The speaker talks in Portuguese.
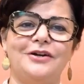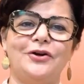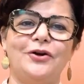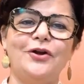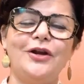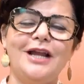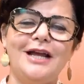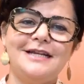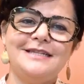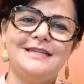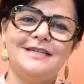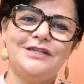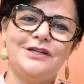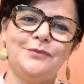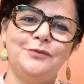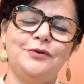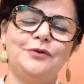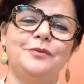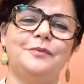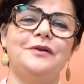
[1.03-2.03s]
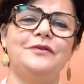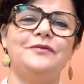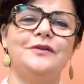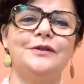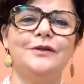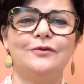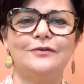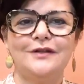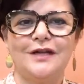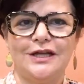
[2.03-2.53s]
Olá, seja muito
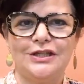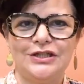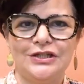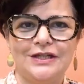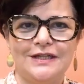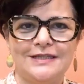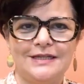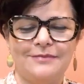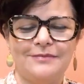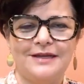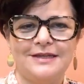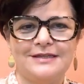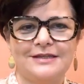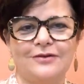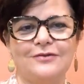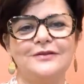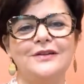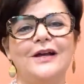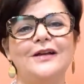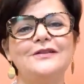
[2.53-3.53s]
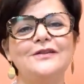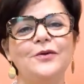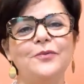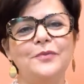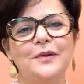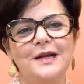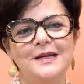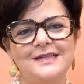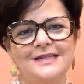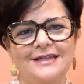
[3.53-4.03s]
bem-vindo ao site das Ambias Calçados. É um
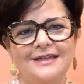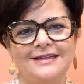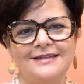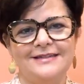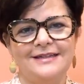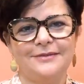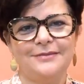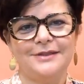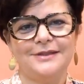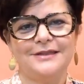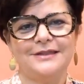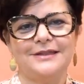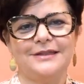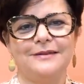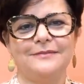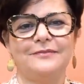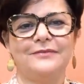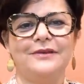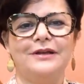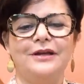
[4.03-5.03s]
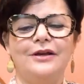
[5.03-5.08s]
prazer recebê-lo aqui.